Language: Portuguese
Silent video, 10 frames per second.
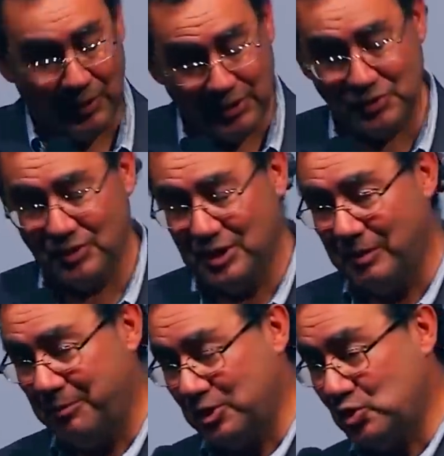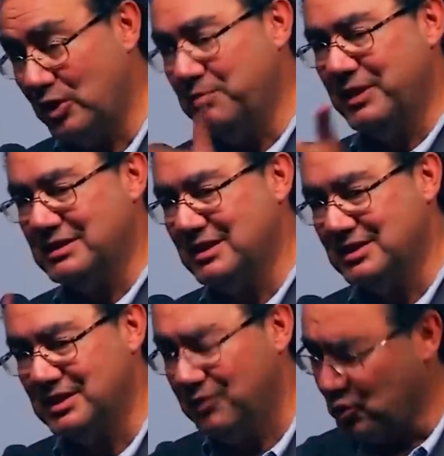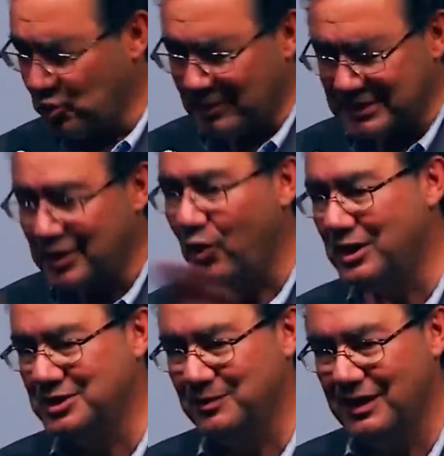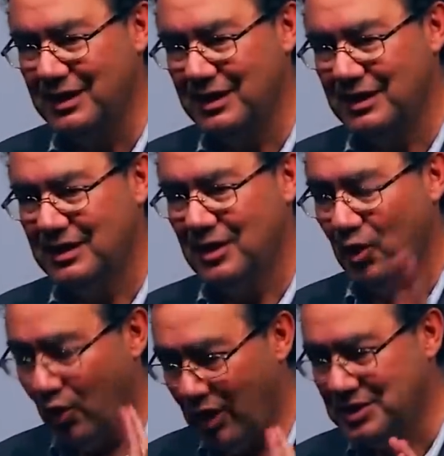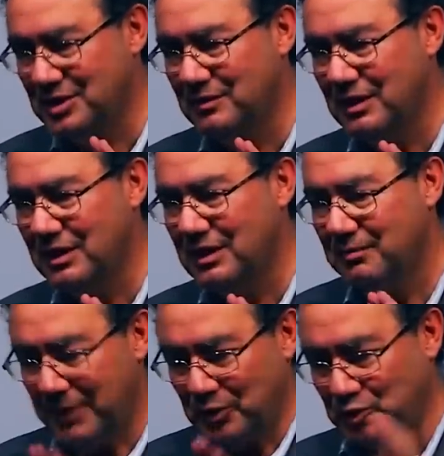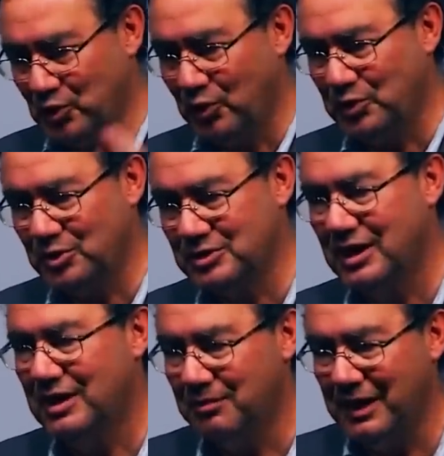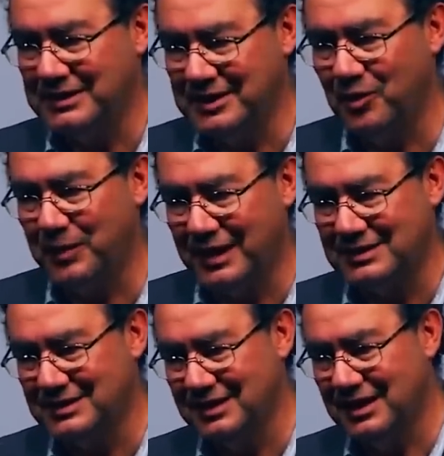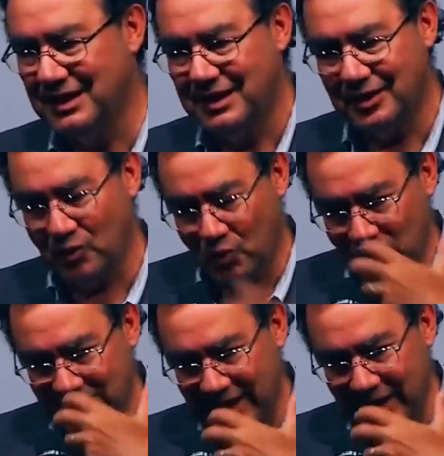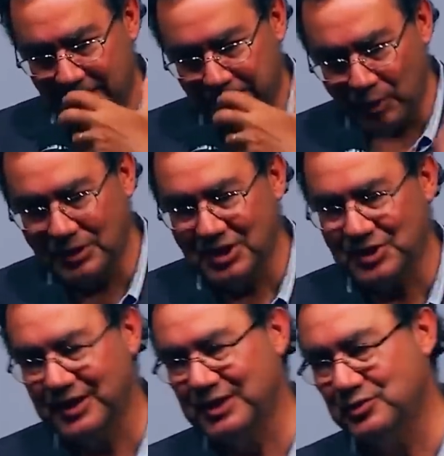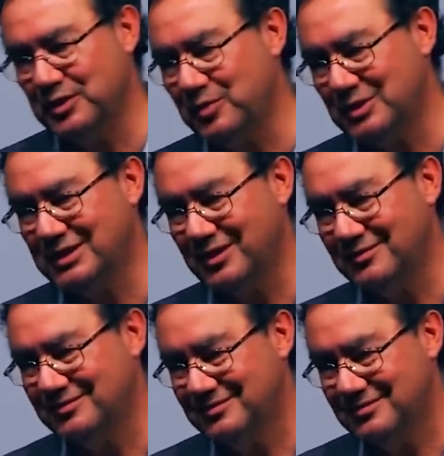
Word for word: Por isso que uma pessoa hipersensível costuma ser ótima, ótima para os outros, mas não para si. Não consegue proteger a sua emoção.